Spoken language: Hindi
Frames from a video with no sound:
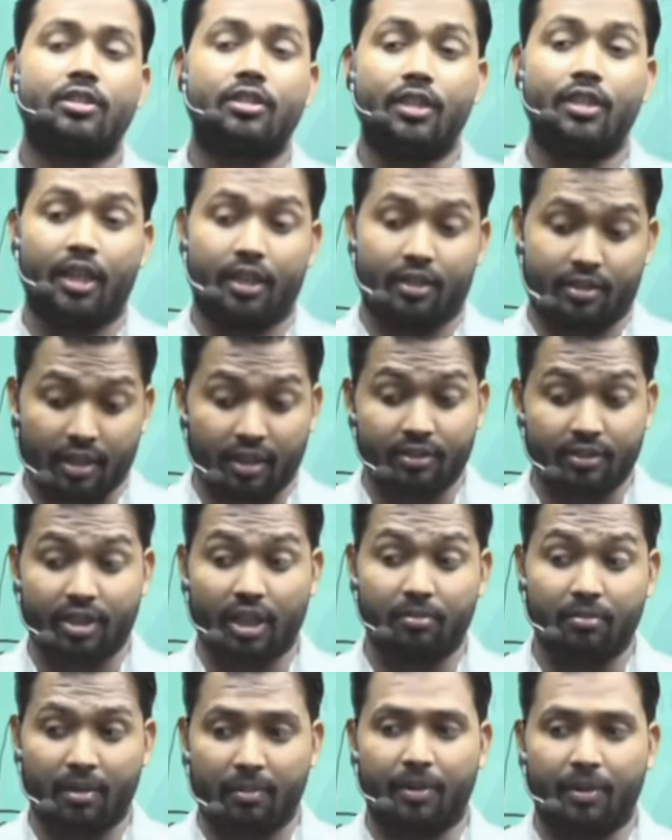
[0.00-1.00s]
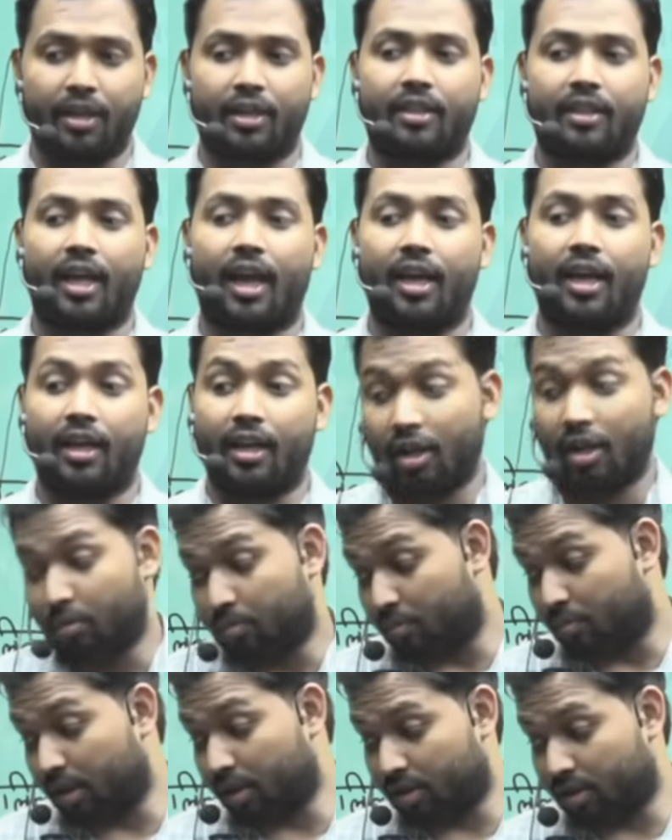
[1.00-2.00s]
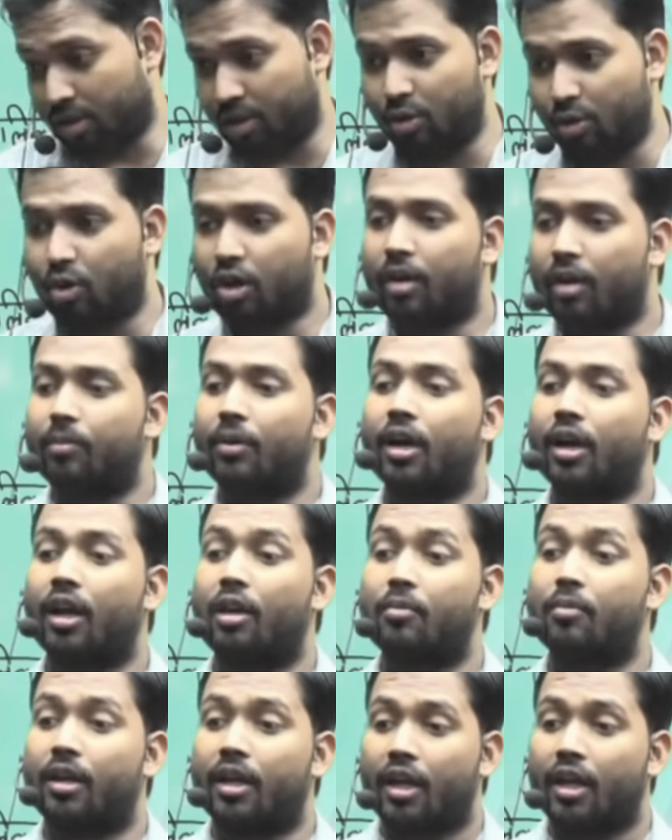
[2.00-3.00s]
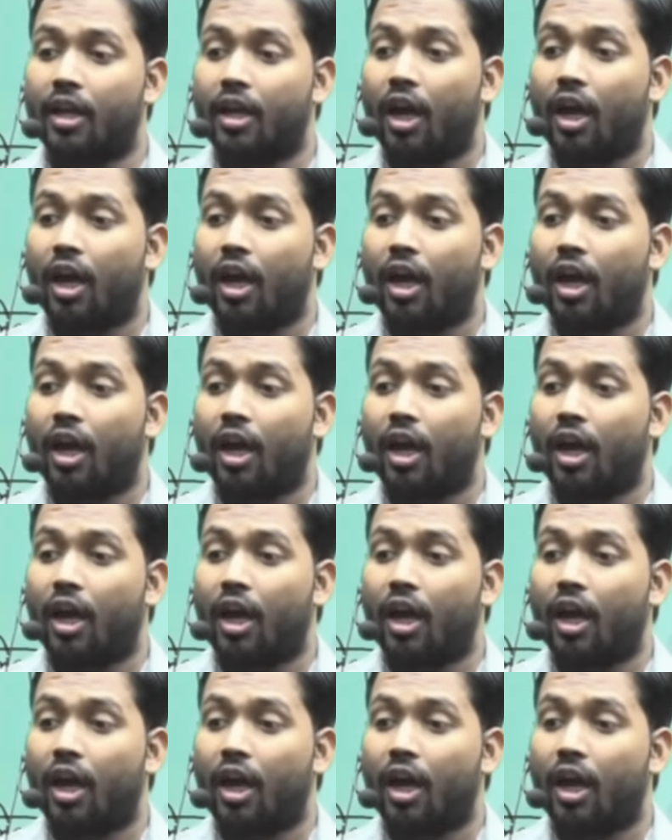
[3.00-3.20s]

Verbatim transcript: ये संसद में बैठता है मंत्रियों के बगल में